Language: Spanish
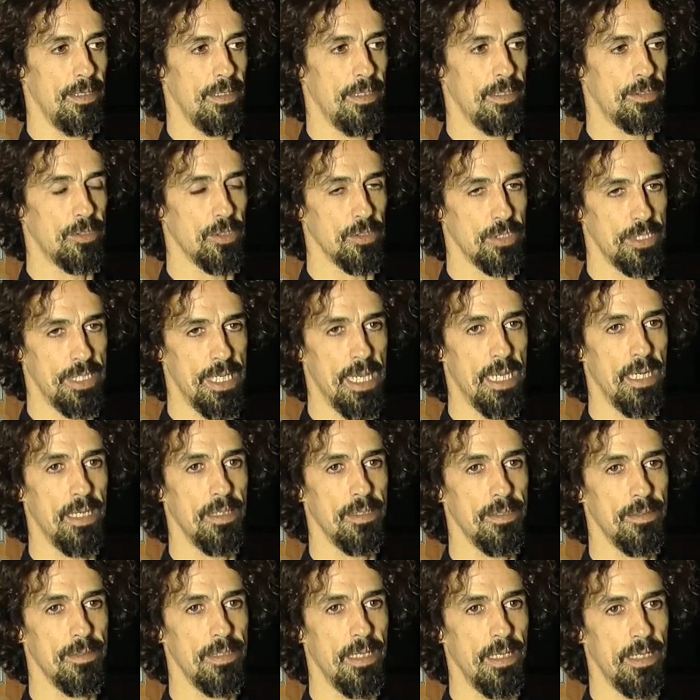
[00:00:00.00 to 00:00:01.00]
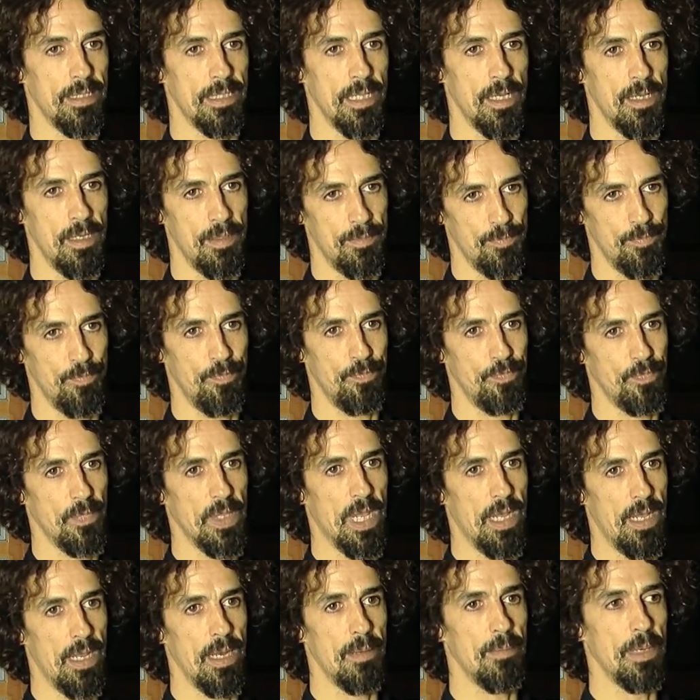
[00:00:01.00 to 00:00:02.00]
y social, estaba,
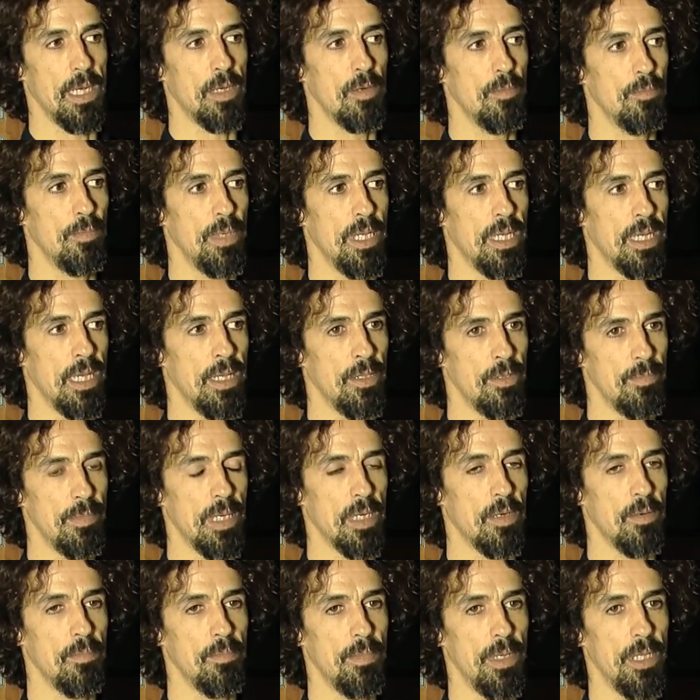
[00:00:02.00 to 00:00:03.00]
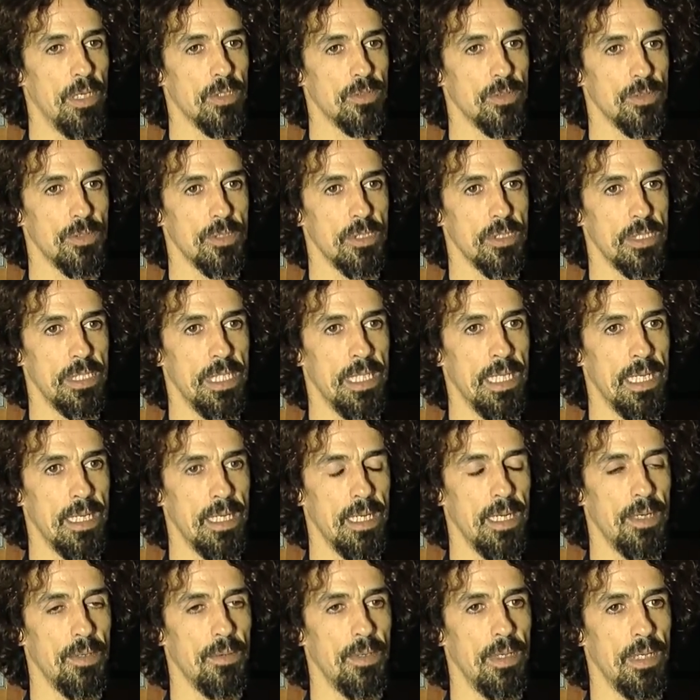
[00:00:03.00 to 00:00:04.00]
era más complicado y más complejo su sociedad
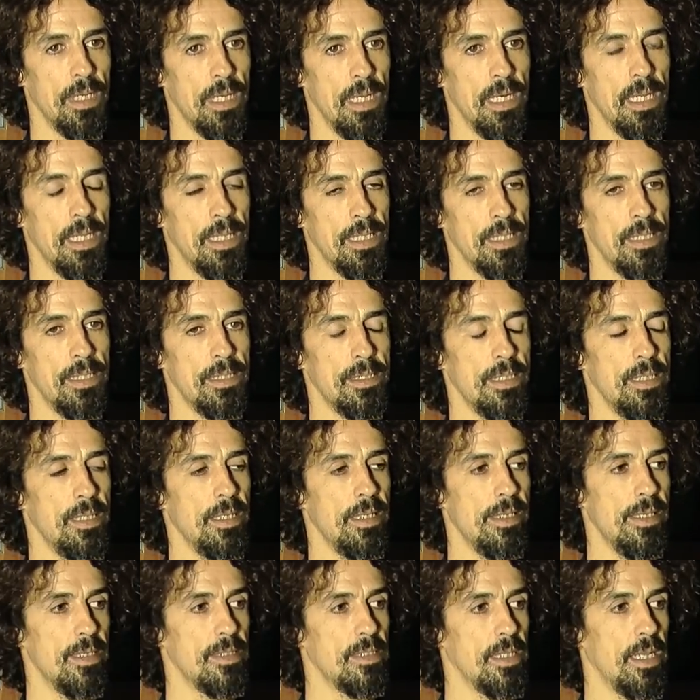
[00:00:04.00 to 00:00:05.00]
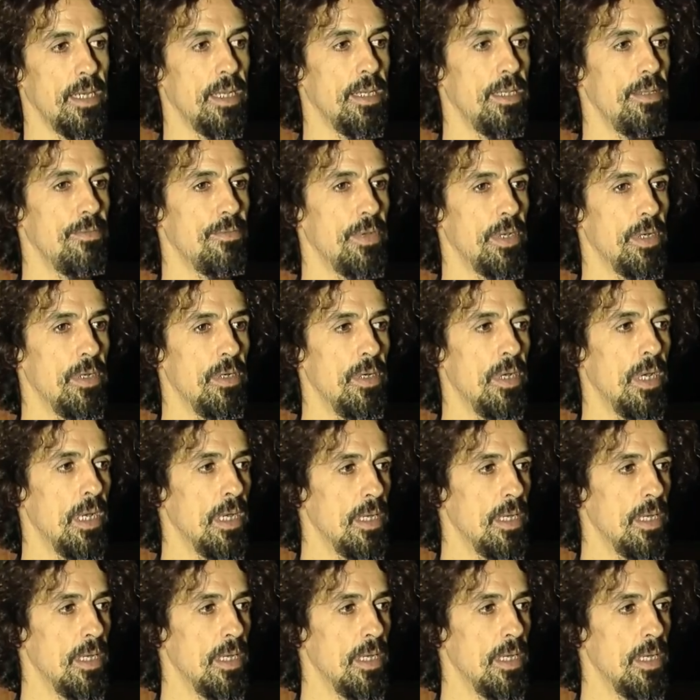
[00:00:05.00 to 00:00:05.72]
que la, de Tenerife, ¿no?